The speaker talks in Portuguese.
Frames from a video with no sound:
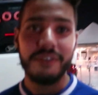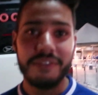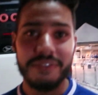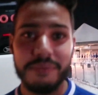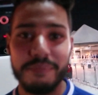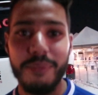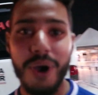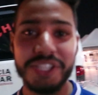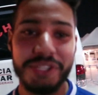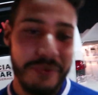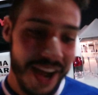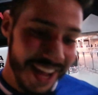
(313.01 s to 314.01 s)
é, mano? Bom
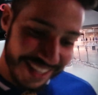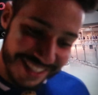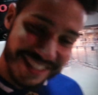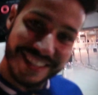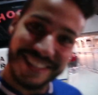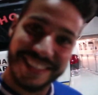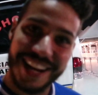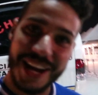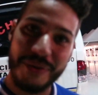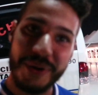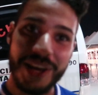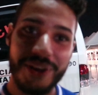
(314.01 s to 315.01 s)
demais? Aí, é
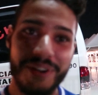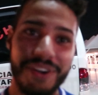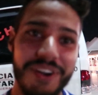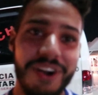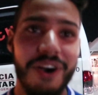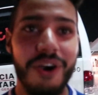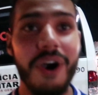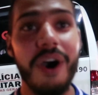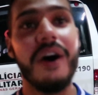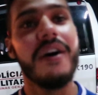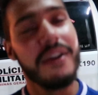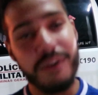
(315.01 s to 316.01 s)
nóis, carai.
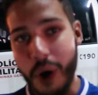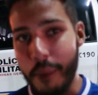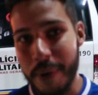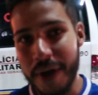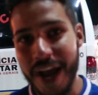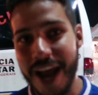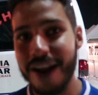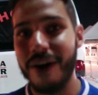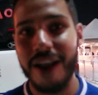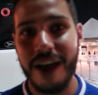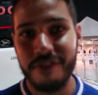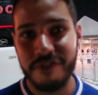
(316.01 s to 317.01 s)
Ó. Acompanha o
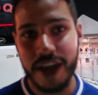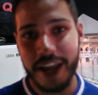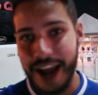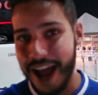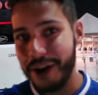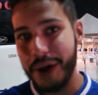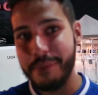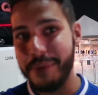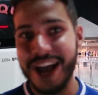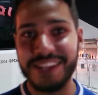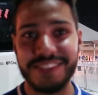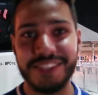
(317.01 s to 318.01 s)
canal lá, viu, velho? Canal é
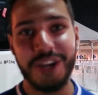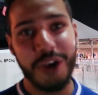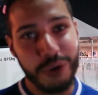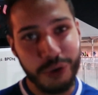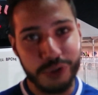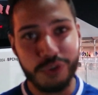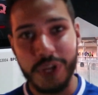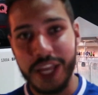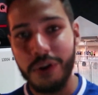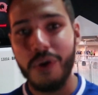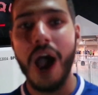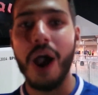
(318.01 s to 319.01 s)
massa.
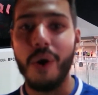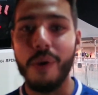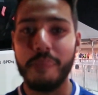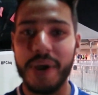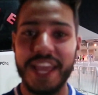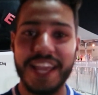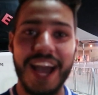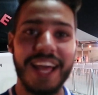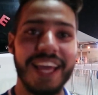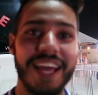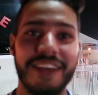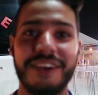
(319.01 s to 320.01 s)
Cruzeiro, Valeu. acompanha aí,
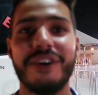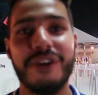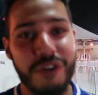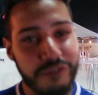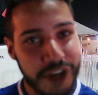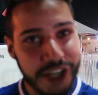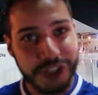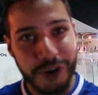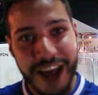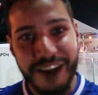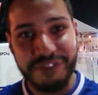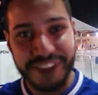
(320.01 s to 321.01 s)
galera. Tamo virgão junto.
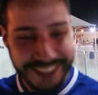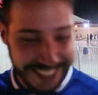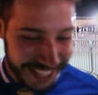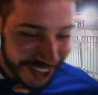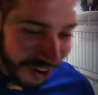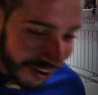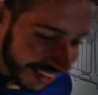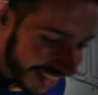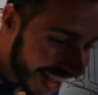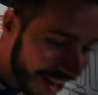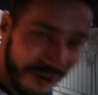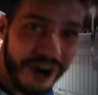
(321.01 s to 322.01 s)
Virgão na fita aí, ó. Ah,
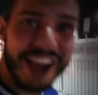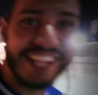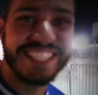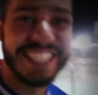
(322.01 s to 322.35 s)
virgão. É